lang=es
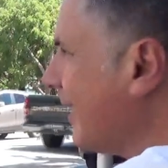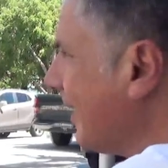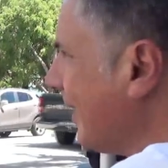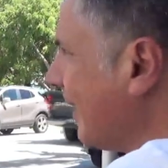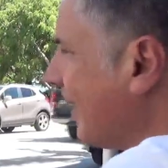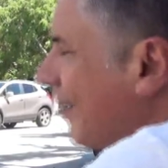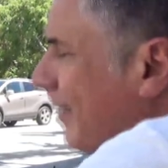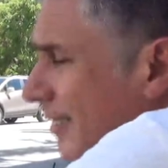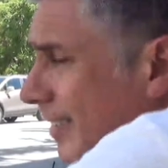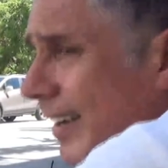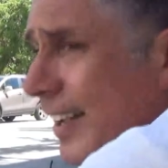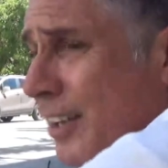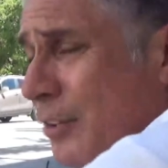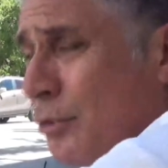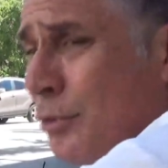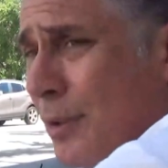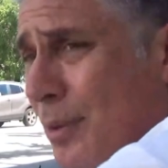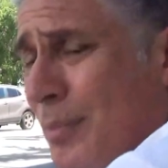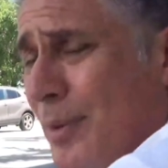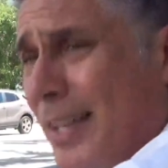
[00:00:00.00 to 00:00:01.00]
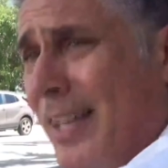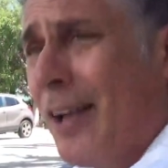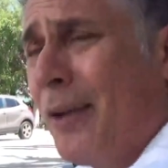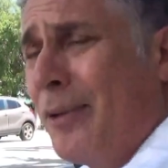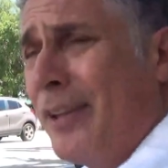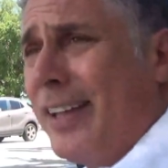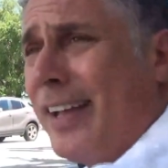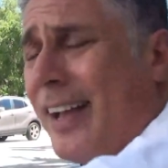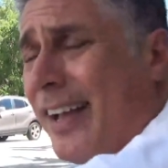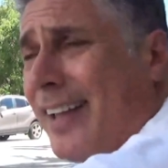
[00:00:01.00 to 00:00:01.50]
En este caso en mí
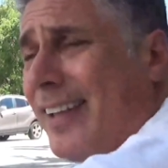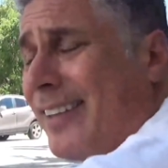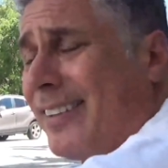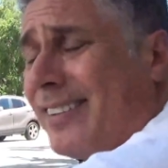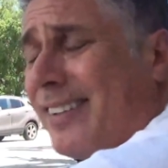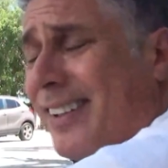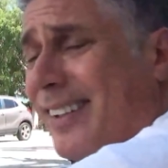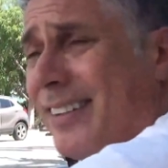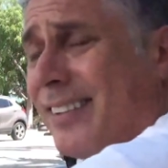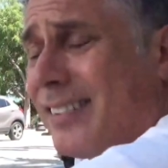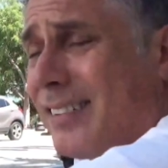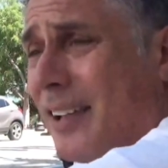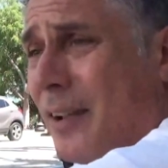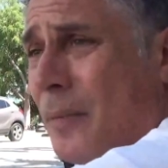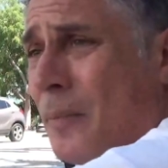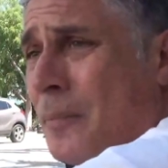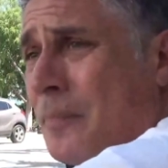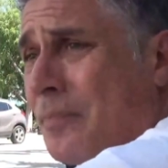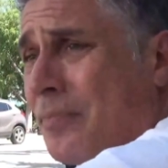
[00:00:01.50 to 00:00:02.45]
había esta, esta,